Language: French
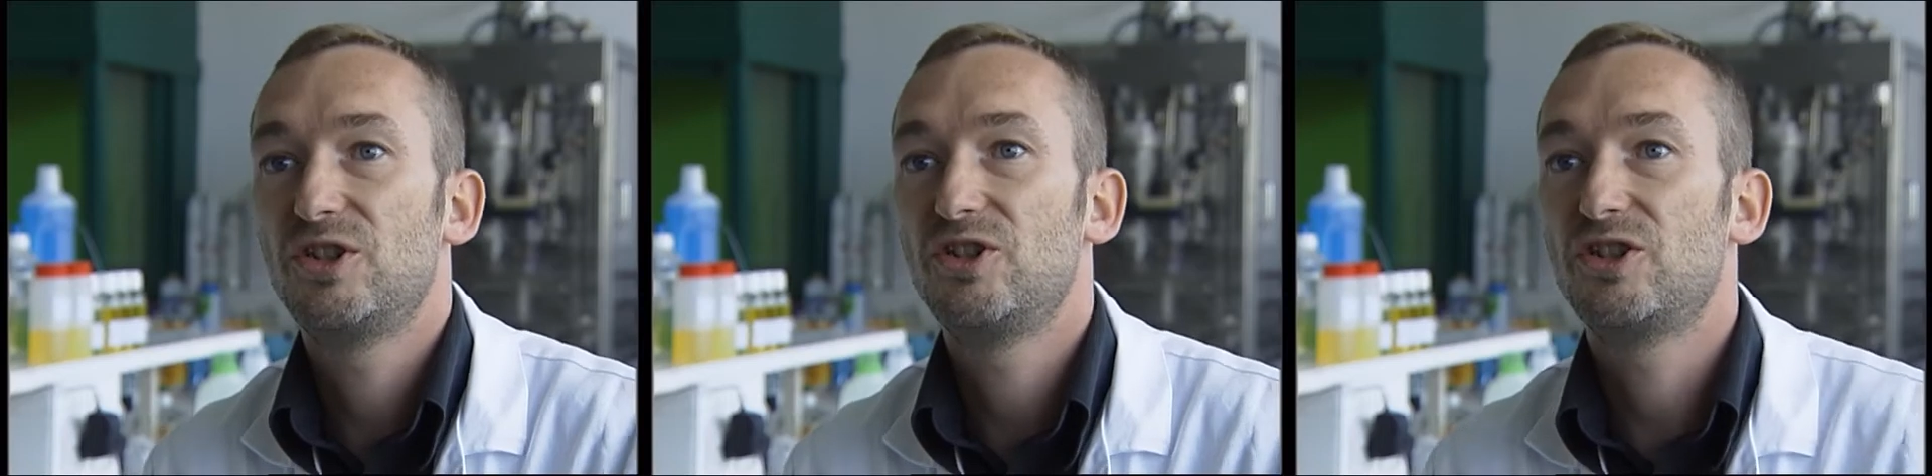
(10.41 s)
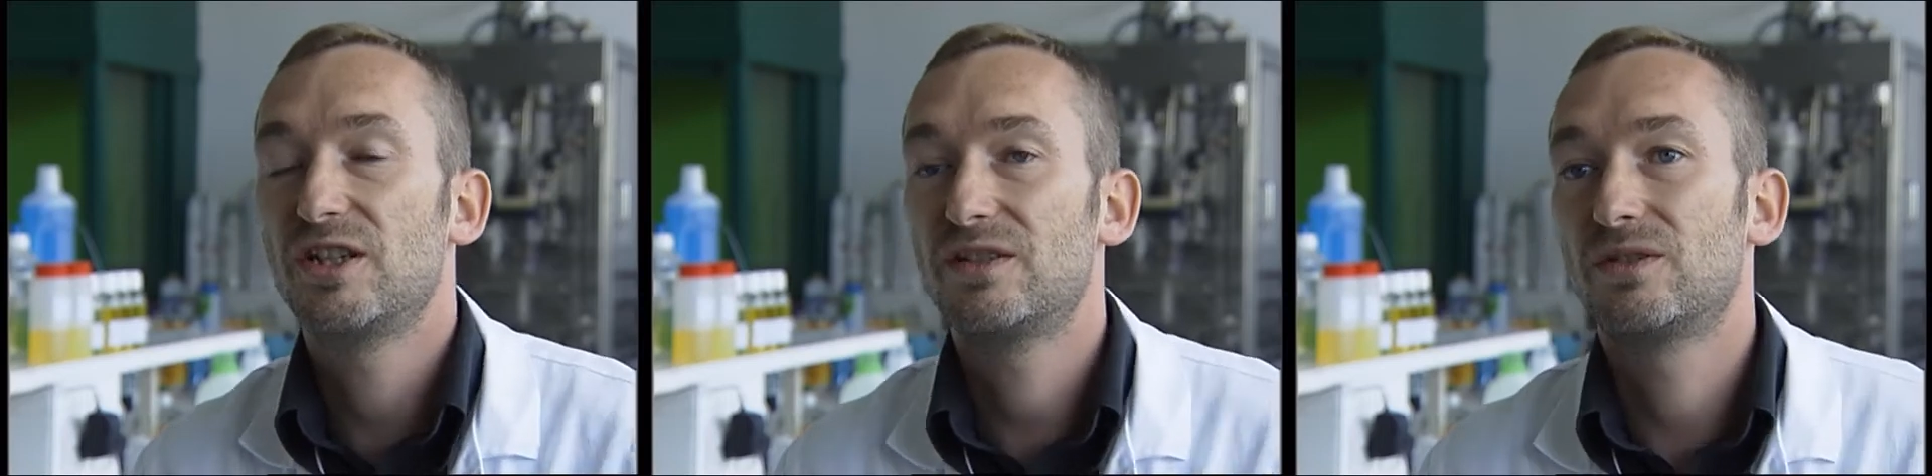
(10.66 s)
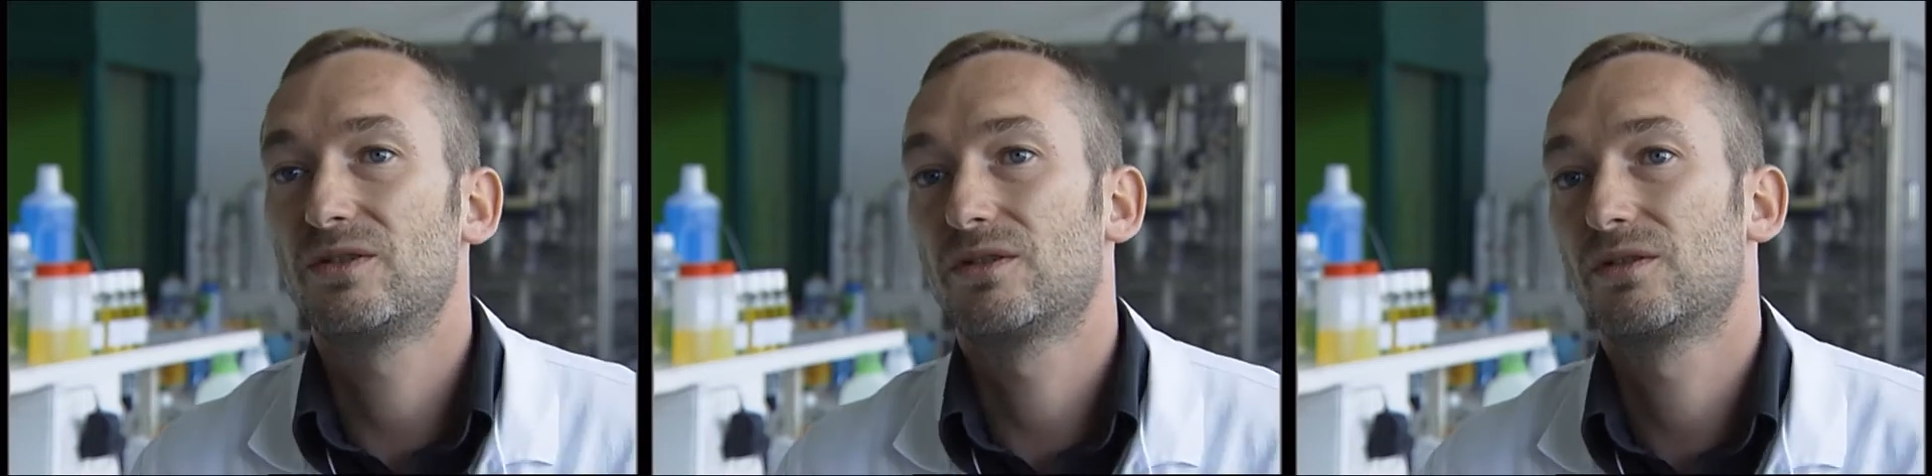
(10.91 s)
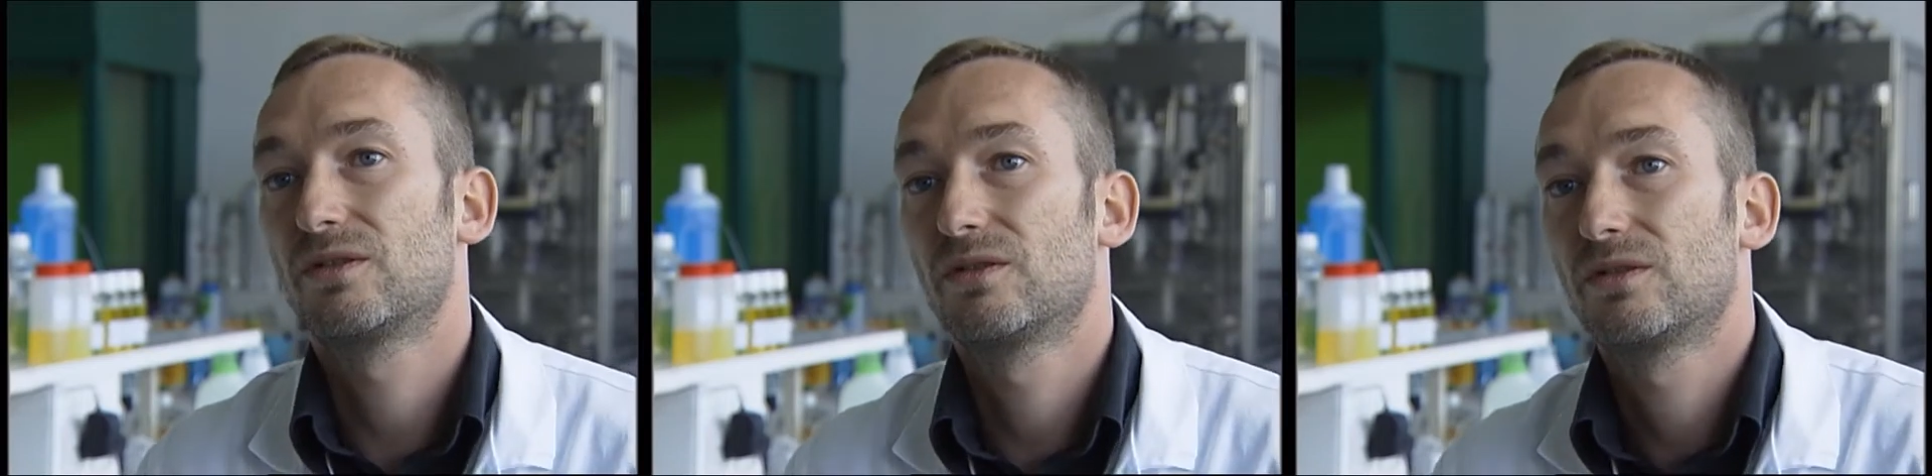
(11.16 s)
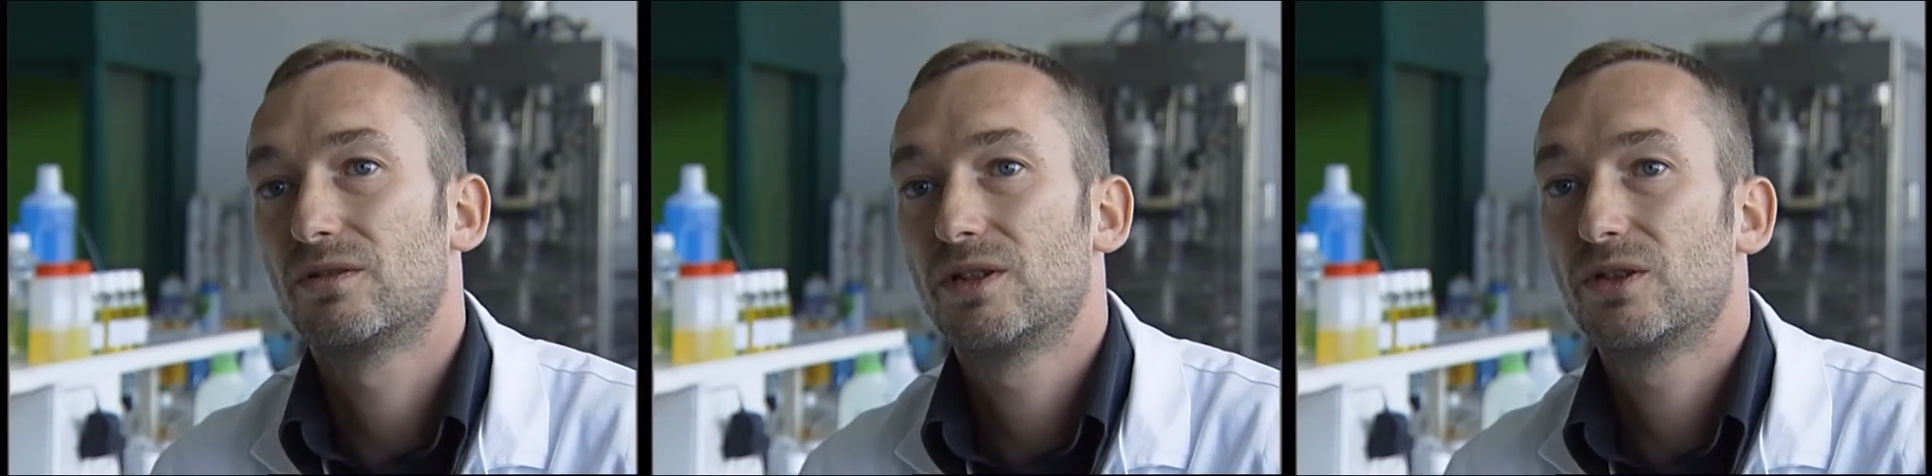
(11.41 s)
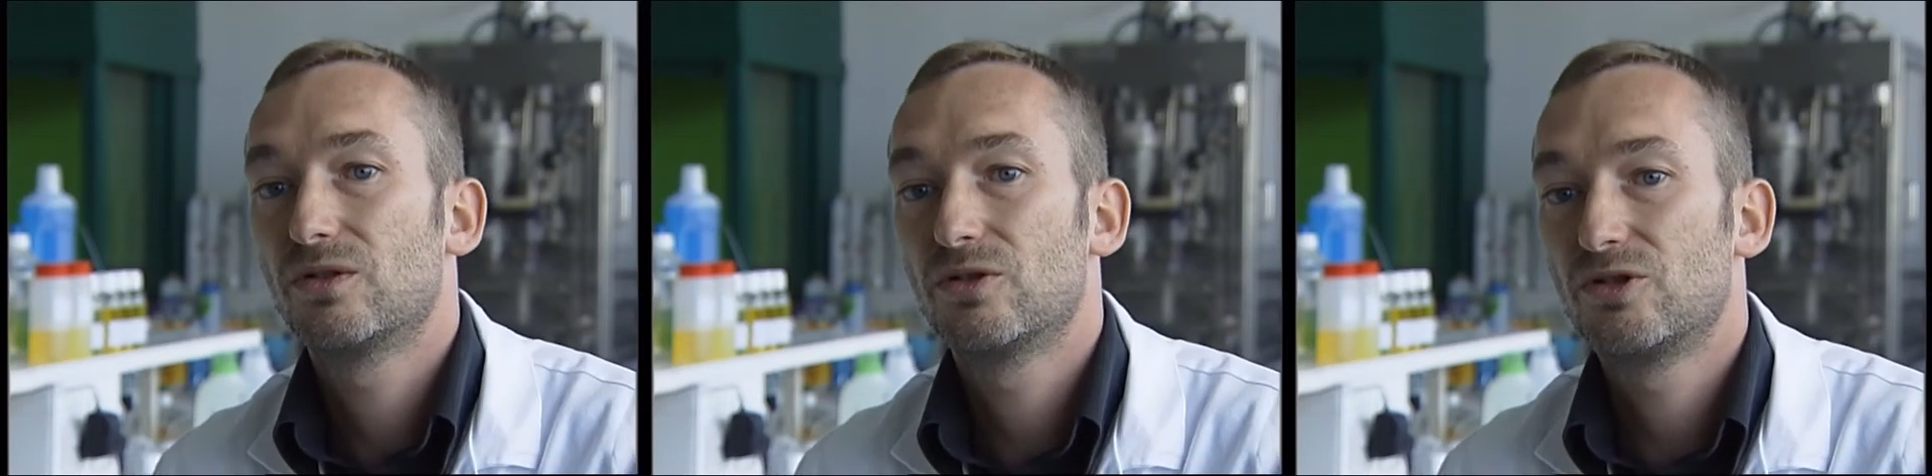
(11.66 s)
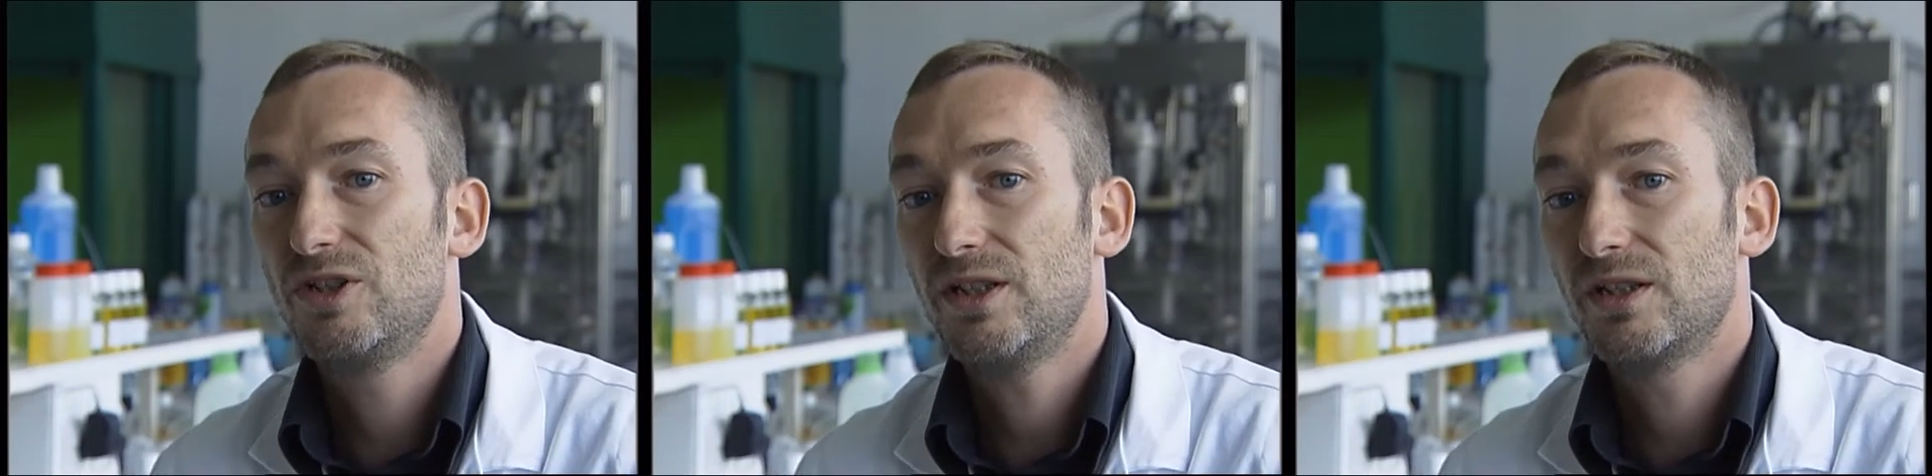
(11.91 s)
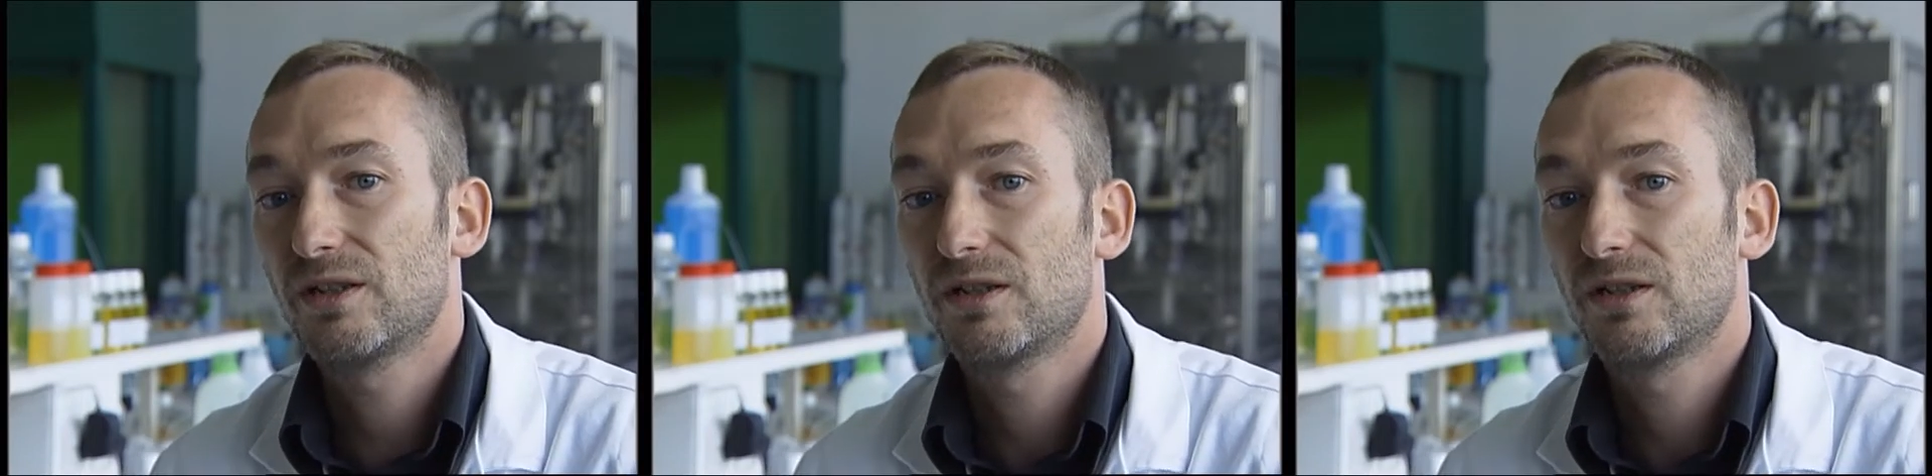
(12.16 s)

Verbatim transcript: gestes euh, écologiques.